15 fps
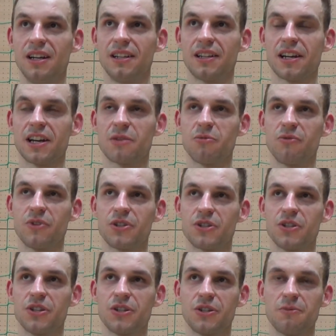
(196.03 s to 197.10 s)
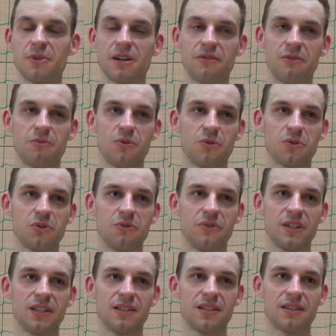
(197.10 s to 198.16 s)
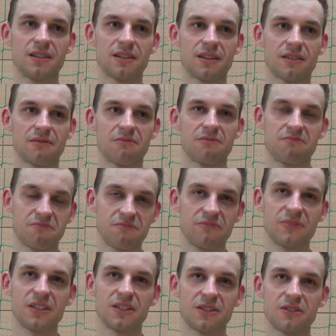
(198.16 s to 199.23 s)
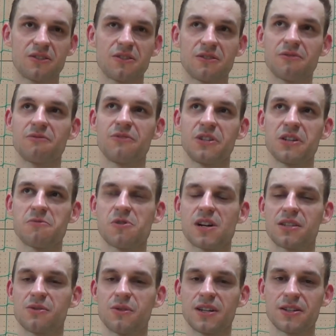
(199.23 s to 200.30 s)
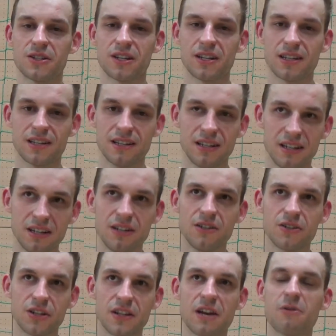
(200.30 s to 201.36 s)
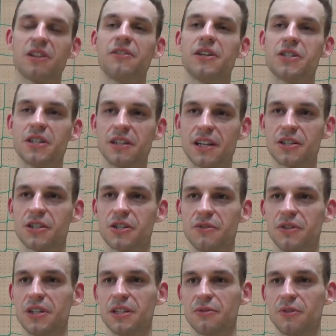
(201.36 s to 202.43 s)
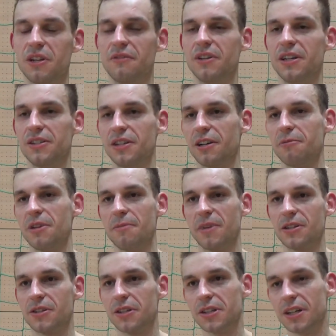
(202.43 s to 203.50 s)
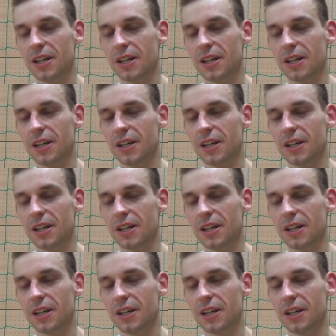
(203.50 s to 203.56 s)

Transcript: tak jak mówię, 30 prawie punktów, więc, e, więc no to wynik pokazuje, że, że najłatwiejsze nasze zwycięstwo na wyjeździe, jakby nie patrzeć.